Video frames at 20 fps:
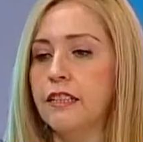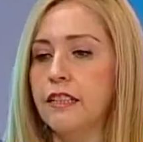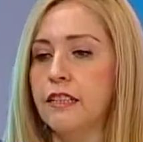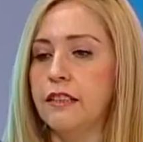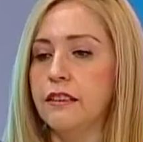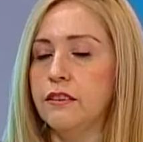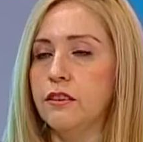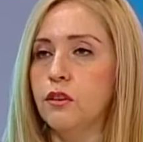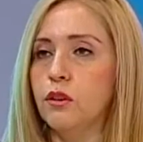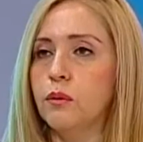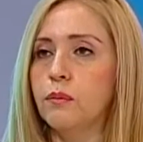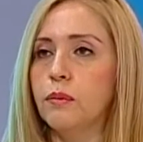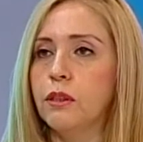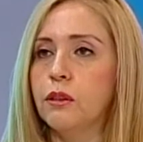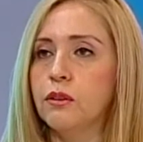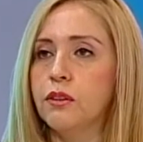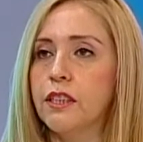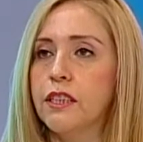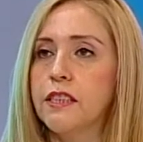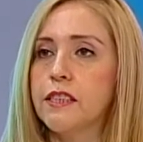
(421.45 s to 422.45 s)
en el
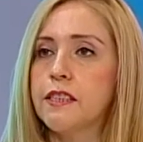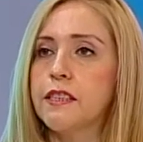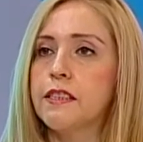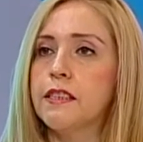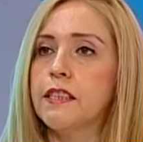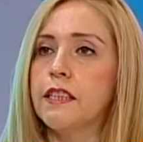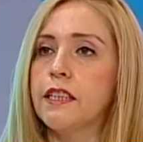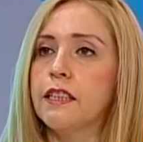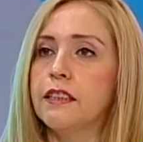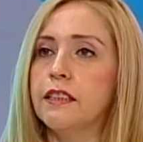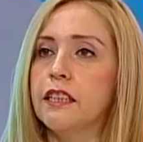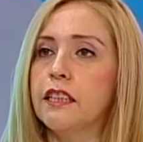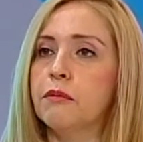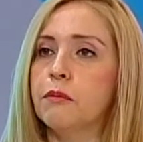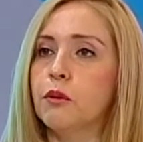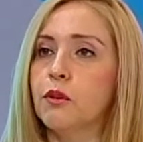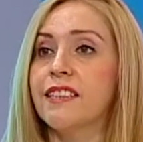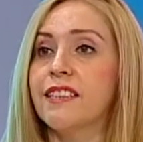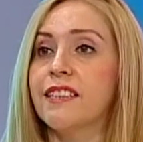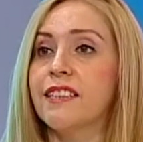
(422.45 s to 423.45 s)
estómago se distiende y
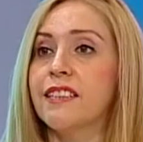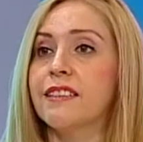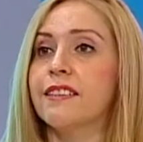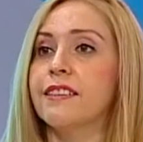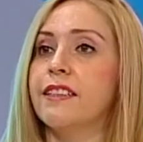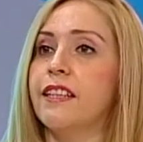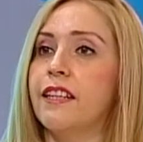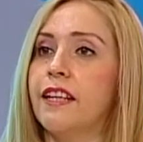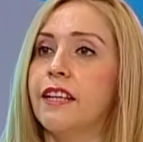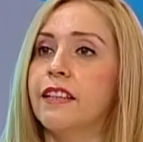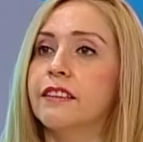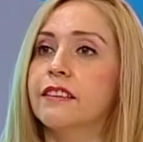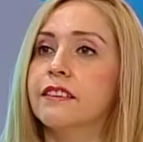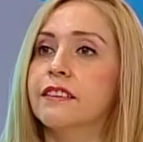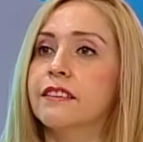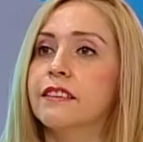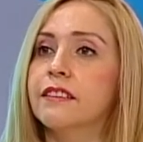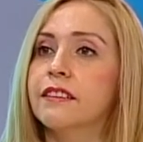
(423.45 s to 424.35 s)
le procesa saciedad.